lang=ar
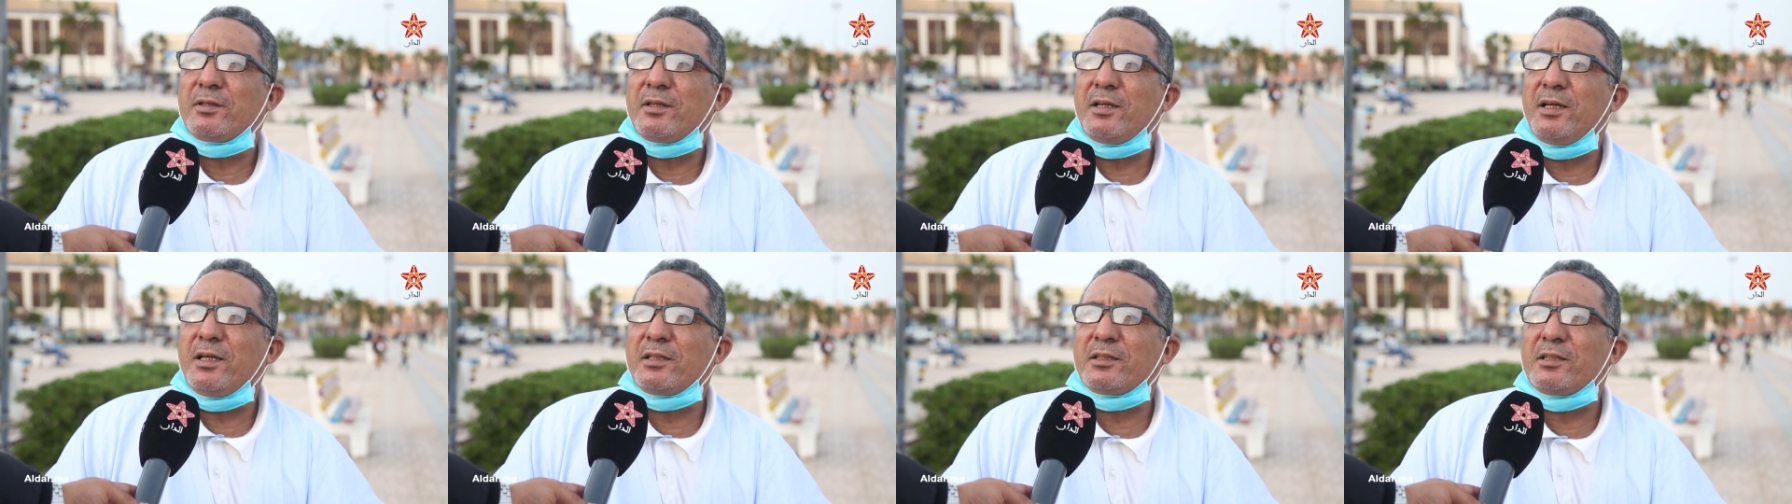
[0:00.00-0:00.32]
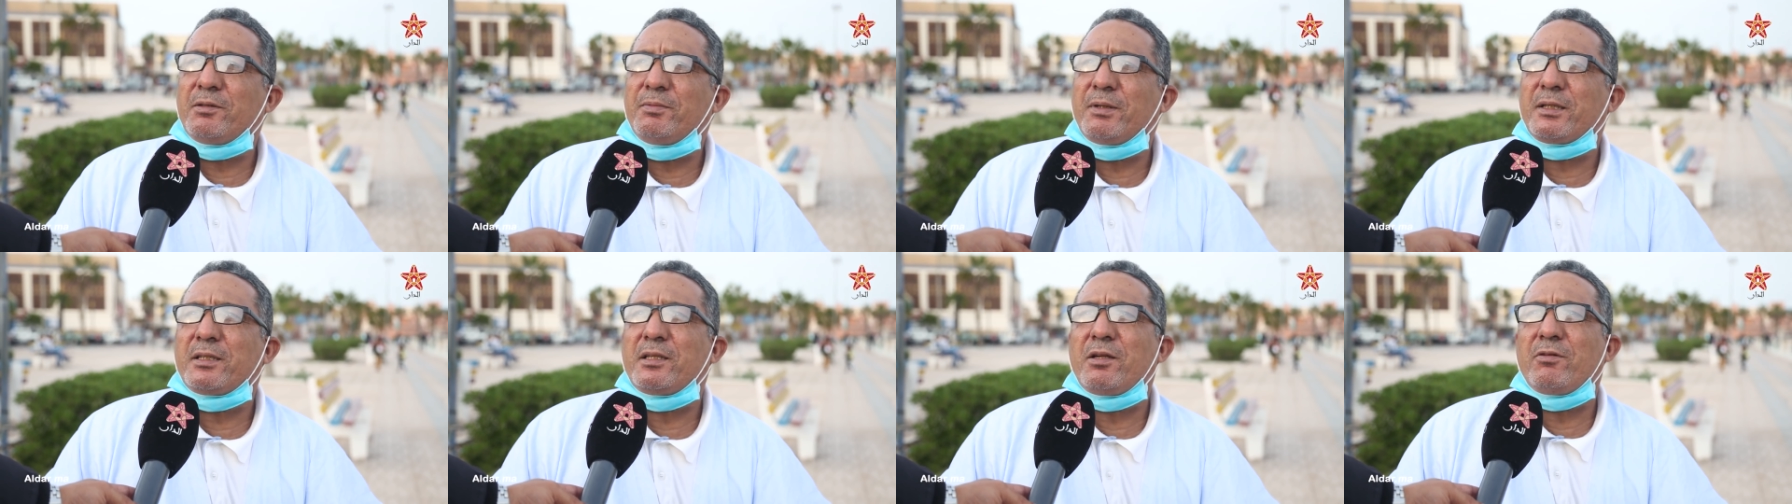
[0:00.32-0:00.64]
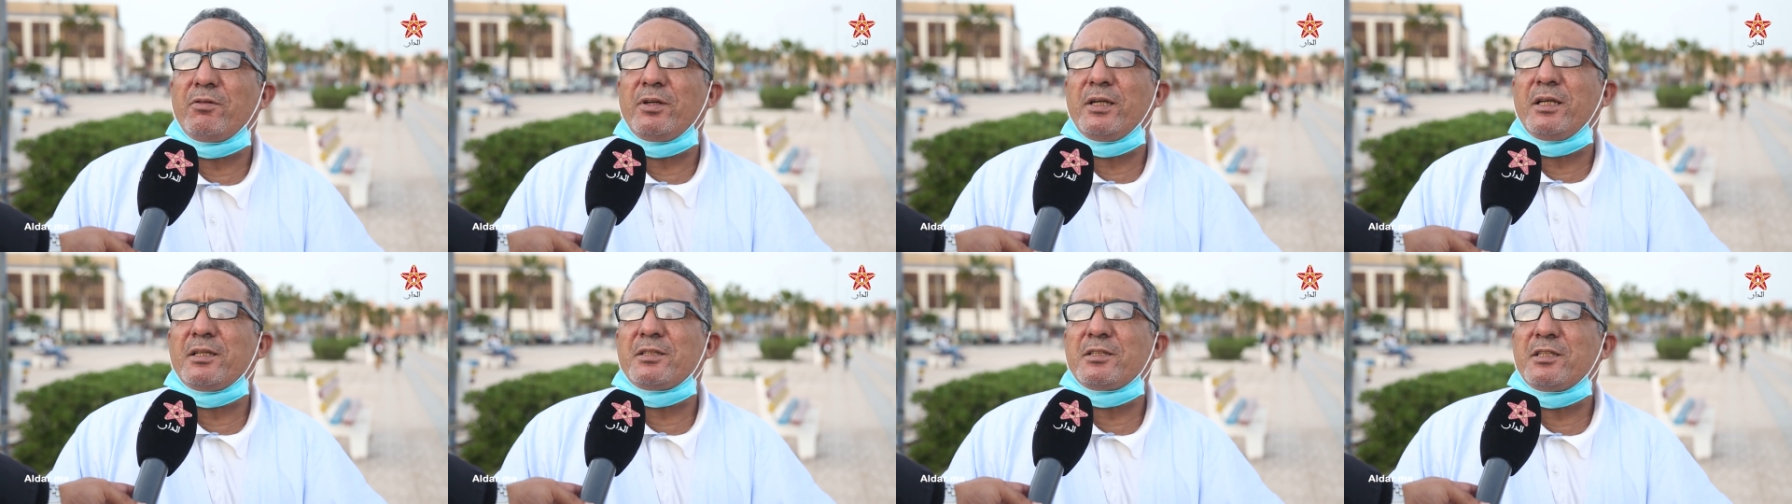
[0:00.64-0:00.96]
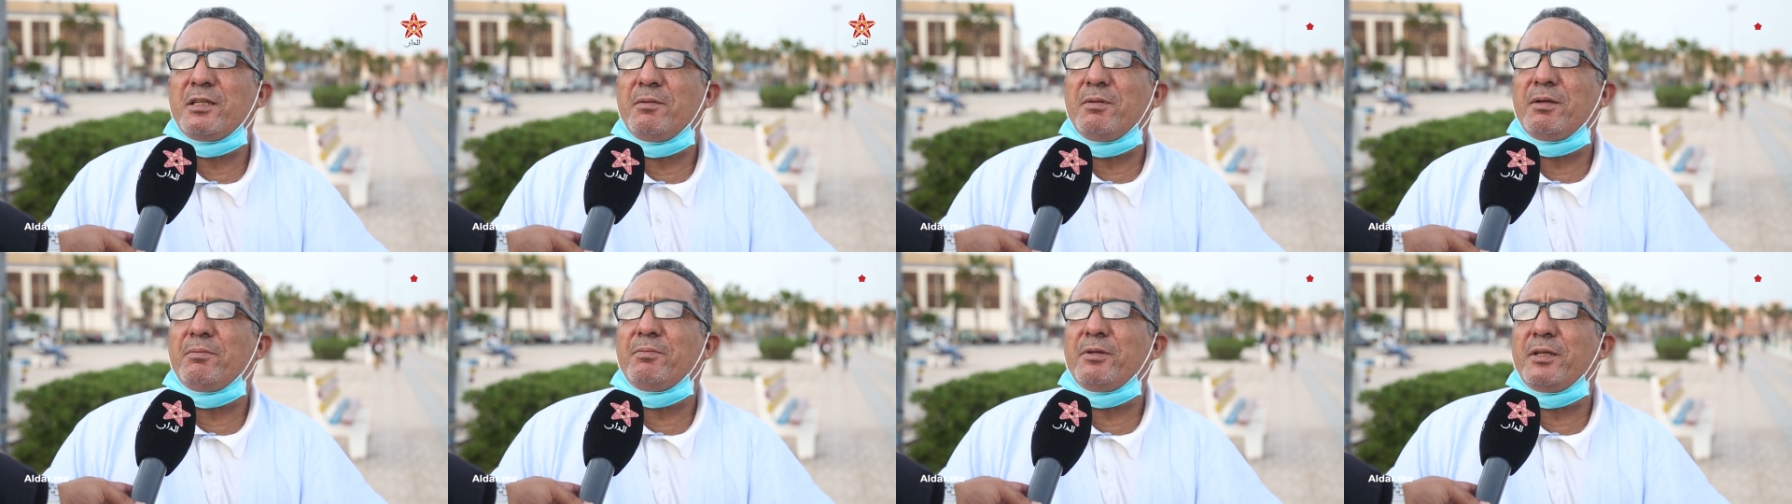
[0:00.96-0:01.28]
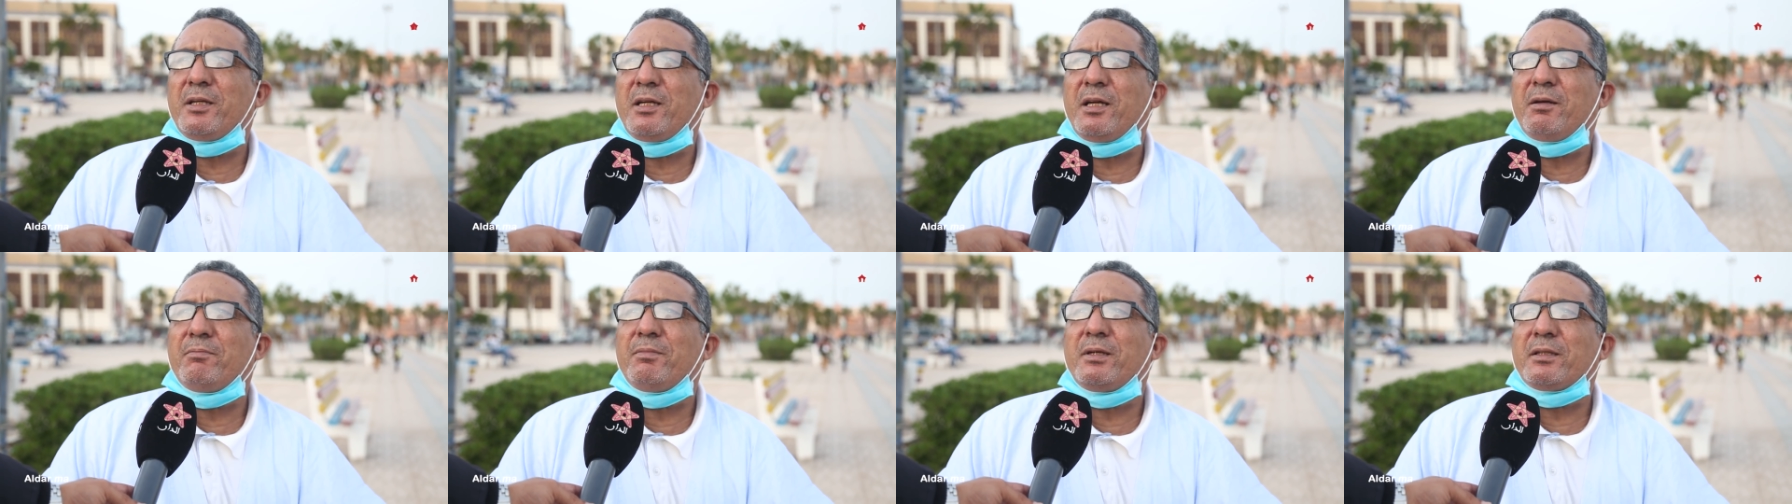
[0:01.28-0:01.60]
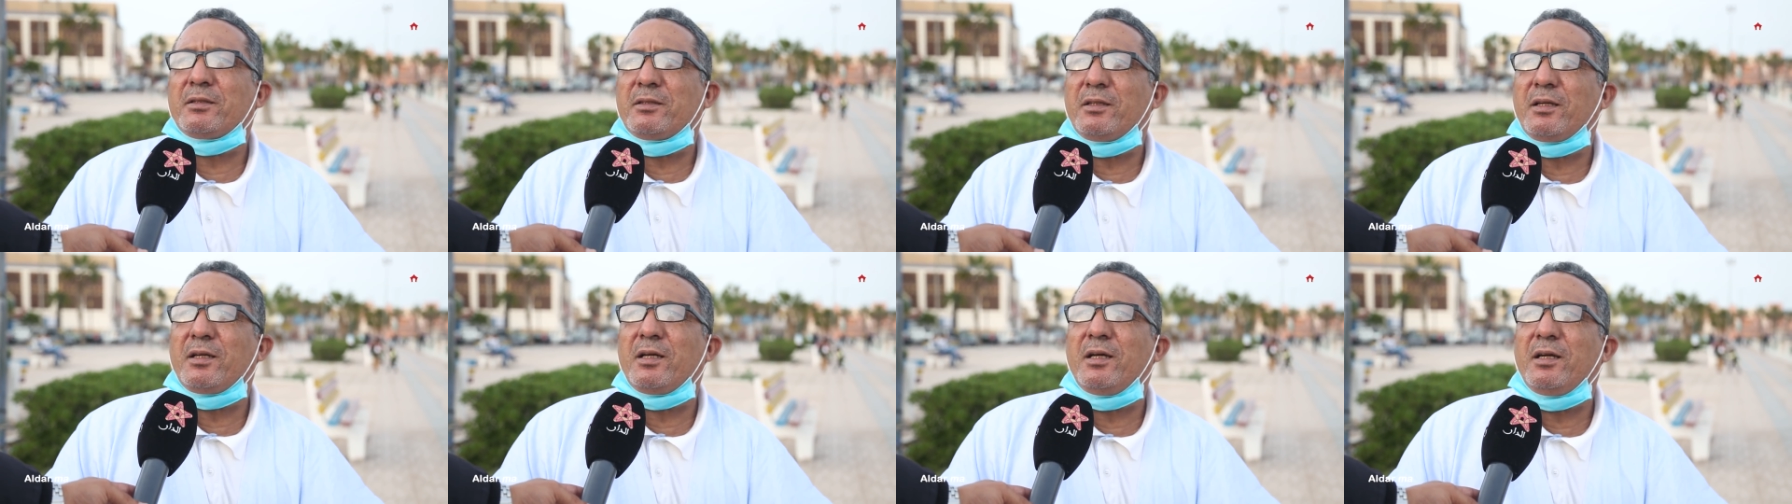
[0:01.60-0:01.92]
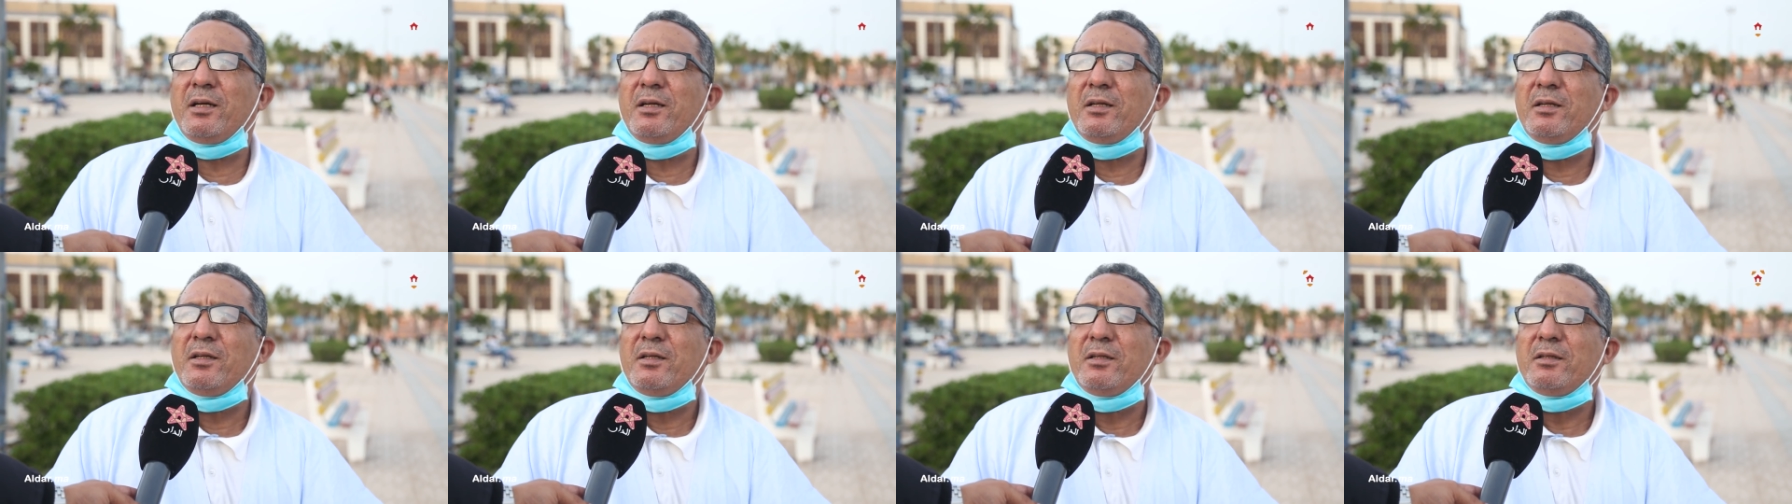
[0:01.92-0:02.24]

قاطبة ولا سيما بناء منطقة